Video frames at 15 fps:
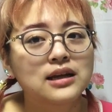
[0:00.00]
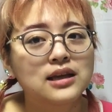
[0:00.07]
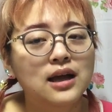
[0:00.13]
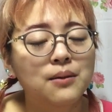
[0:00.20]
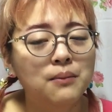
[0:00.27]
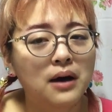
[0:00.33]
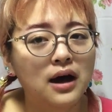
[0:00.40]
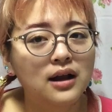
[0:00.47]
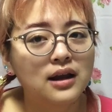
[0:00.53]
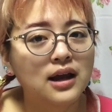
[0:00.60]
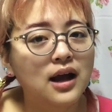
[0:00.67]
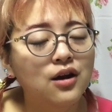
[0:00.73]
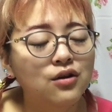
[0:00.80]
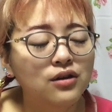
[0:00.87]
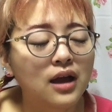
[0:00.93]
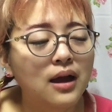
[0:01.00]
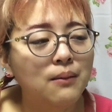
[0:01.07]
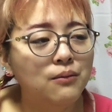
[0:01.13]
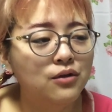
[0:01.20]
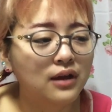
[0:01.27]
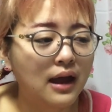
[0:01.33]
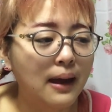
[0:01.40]
に生、
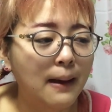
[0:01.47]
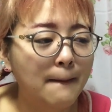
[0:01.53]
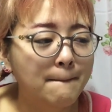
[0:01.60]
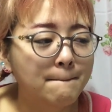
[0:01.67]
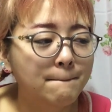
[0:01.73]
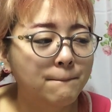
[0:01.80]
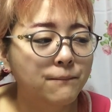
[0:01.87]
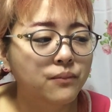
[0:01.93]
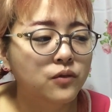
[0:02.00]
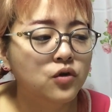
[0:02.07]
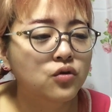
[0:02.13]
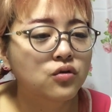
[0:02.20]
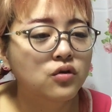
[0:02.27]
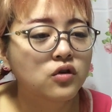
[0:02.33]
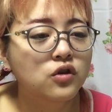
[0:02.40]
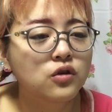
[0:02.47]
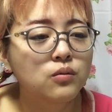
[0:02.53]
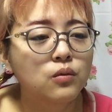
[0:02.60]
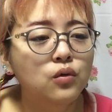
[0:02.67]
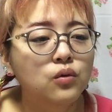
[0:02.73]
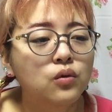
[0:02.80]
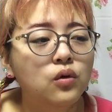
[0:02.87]
リアルタイムでちょっと質
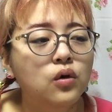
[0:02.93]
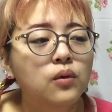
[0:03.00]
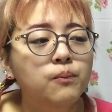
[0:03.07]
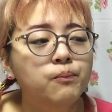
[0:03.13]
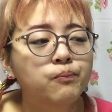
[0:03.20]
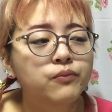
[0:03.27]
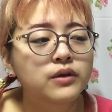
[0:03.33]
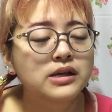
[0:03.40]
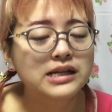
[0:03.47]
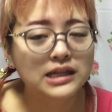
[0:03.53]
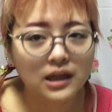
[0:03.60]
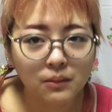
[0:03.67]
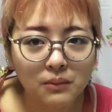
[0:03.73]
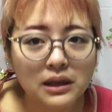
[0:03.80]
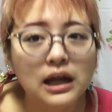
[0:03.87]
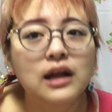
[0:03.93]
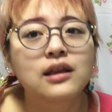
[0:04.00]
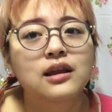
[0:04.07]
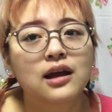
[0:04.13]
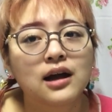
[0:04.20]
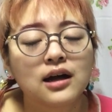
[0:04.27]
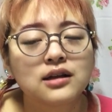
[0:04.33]
問をしてみたっ
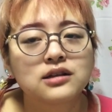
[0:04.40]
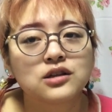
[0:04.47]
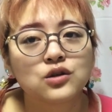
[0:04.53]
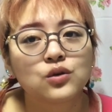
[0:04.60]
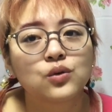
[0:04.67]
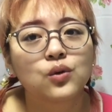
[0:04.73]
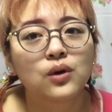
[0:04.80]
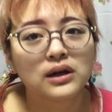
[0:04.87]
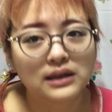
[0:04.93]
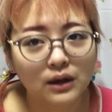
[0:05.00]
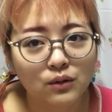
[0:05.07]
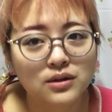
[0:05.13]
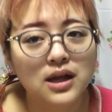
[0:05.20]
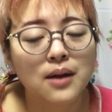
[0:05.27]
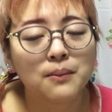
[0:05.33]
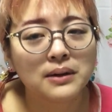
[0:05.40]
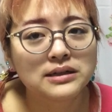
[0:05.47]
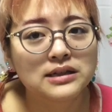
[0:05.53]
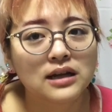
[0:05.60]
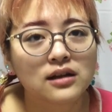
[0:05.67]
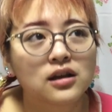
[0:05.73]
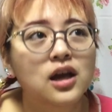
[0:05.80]
て感じの動画でございまし
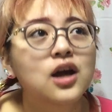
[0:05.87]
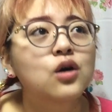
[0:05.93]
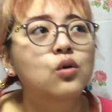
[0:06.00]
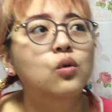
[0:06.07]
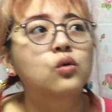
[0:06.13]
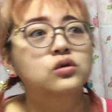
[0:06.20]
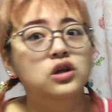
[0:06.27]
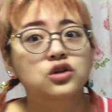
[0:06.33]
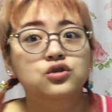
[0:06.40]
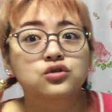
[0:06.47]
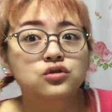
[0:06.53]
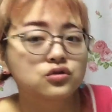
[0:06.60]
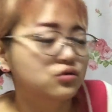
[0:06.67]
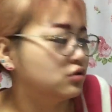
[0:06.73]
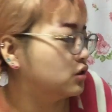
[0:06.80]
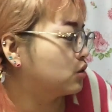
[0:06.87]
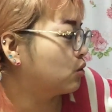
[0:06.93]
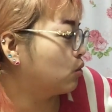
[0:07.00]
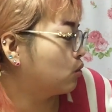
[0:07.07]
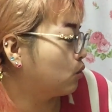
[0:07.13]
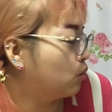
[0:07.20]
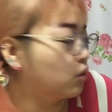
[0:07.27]
た結構ねシュールに
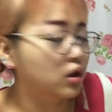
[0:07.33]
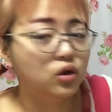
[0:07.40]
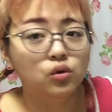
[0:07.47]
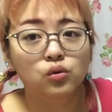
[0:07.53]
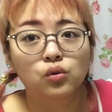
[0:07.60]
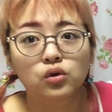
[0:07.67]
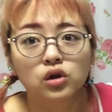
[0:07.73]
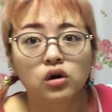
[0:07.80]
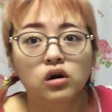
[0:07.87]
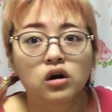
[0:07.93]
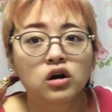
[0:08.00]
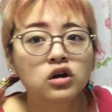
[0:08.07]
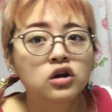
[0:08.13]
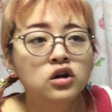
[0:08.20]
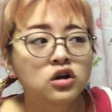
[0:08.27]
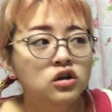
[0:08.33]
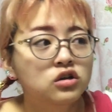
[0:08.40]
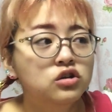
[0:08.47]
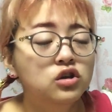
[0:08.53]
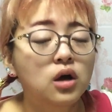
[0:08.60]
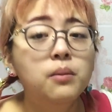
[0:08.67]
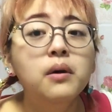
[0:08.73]
これ届いたから
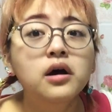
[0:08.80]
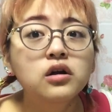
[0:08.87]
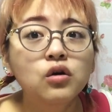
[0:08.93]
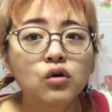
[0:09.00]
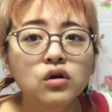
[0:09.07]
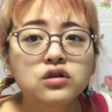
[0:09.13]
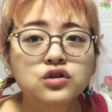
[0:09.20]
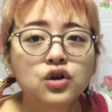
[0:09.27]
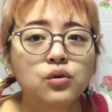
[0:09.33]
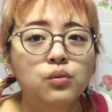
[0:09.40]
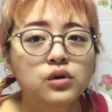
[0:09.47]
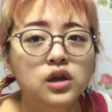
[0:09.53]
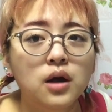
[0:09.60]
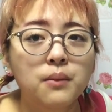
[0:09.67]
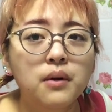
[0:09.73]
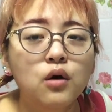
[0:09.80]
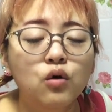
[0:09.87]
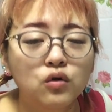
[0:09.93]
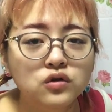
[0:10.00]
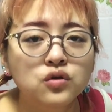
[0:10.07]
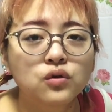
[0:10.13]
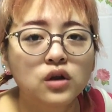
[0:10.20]
生放送も生
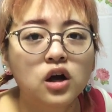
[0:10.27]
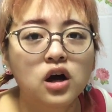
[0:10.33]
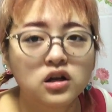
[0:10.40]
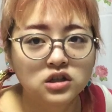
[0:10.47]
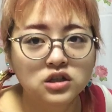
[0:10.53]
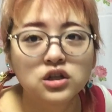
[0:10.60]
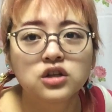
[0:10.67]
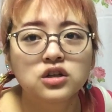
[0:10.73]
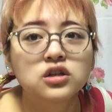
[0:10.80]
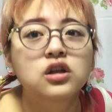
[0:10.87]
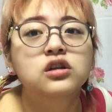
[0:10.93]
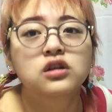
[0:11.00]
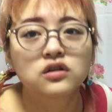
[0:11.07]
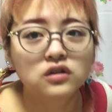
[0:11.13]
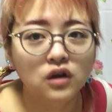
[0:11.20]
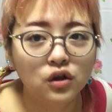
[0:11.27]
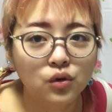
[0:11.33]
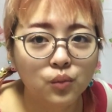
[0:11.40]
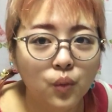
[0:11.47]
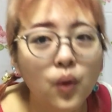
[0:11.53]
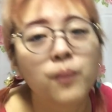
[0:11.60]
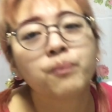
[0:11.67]
放送なじになっちゃったんですけれ
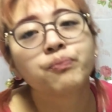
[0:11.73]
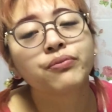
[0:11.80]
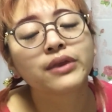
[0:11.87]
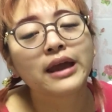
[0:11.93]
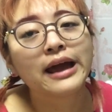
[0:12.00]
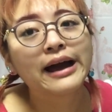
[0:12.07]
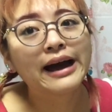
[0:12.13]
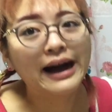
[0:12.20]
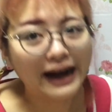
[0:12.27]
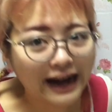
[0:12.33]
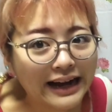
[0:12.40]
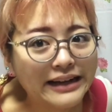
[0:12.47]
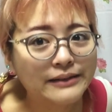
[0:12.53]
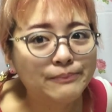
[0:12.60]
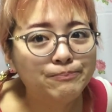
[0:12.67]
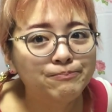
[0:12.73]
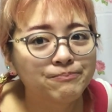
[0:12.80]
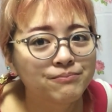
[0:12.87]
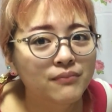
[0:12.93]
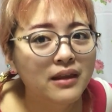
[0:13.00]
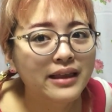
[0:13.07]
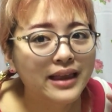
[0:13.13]
どもはい
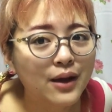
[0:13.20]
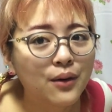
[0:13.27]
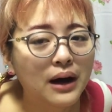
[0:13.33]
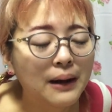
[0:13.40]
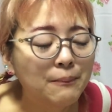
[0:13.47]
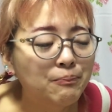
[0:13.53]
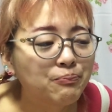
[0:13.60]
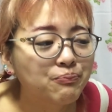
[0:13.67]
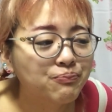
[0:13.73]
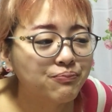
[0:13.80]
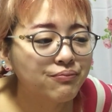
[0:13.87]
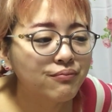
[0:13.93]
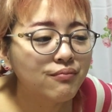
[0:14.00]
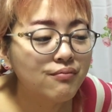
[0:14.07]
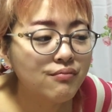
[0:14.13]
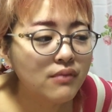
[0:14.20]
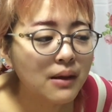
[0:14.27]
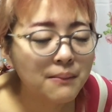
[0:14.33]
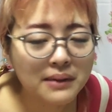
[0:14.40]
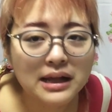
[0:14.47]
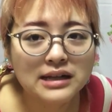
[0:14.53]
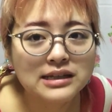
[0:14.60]
では
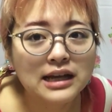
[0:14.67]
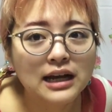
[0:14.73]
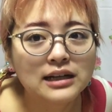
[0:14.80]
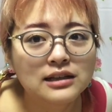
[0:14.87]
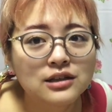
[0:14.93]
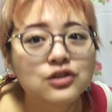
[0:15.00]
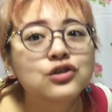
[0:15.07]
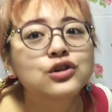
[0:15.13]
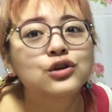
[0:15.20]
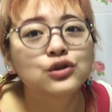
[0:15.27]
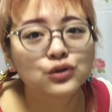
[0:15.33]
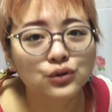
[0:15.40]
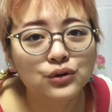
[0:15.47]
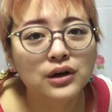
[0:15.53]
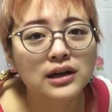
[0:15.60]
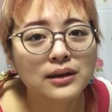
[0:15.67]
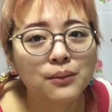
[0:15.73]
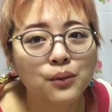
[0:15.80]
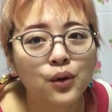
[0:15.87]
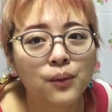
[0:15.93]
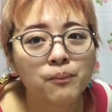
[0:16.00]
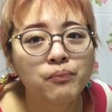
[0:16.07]
皆さん次の動画で
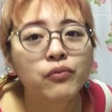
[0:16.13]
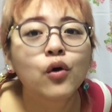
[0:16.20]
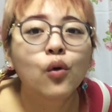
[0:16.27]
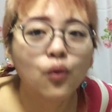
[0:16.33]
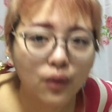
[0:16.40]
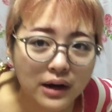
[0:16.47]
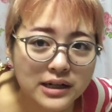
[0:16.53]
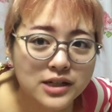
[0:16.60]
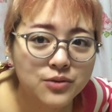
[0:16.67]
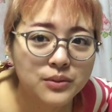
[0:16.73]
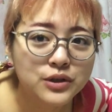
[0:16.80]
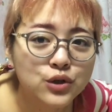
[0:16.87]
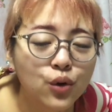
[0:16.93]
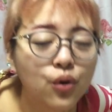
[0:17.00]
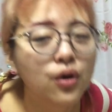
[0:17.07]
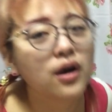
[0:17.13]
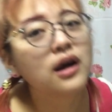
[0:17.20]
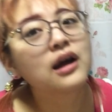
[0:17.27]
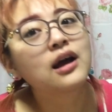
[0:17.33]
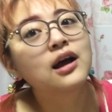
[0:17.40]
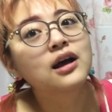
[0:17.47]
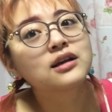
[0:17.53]
もお会いしましょう
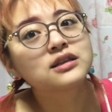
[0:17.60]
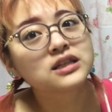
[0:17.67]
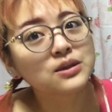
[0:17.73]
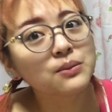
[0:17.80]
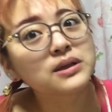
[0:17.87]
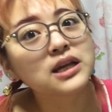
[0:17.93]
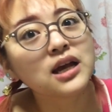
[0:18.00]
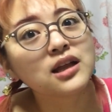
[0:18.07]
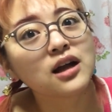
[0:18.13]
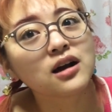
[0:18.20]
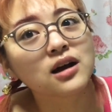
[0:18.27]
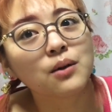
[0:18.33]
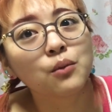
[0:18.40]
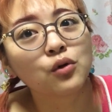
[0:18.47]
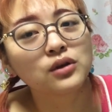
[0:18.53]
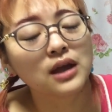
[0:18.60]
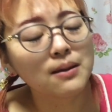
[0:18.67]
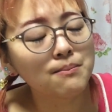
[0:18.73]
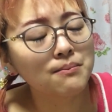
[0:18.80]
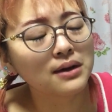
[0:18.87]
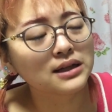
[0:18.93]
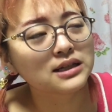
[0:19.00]
すいません、なんかもう年
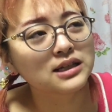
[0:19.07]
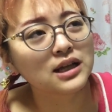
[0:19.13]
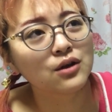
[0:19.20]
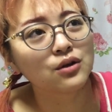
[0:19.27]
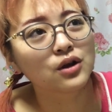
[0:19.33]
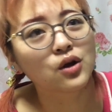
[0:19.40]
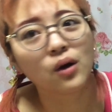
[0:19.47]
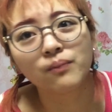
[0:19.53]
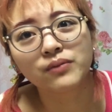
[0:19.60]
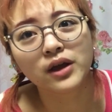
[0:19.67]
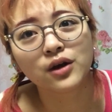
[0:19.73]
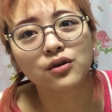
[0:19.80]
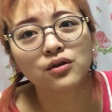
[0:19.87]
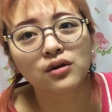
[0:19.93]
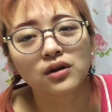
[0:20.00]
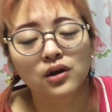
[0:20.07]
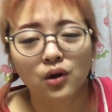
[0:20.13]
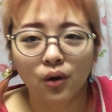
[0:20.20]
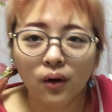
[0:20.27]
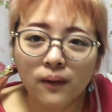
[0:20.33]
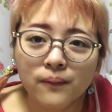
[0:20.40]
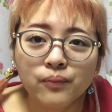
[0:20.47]
末なのにこんなゆるゆるで
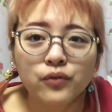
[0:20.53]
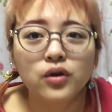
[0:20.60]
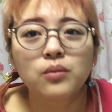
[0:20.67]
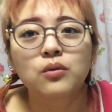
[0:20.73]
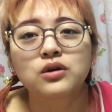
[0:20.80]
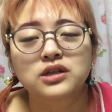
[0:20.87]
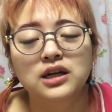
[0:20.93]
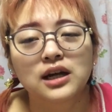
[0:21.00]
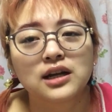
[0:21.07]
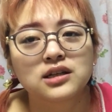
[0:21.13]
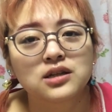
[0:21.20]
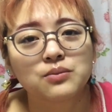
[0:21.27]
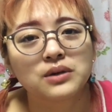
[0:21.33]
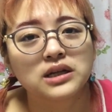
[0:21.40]
本当に申し訳ないです。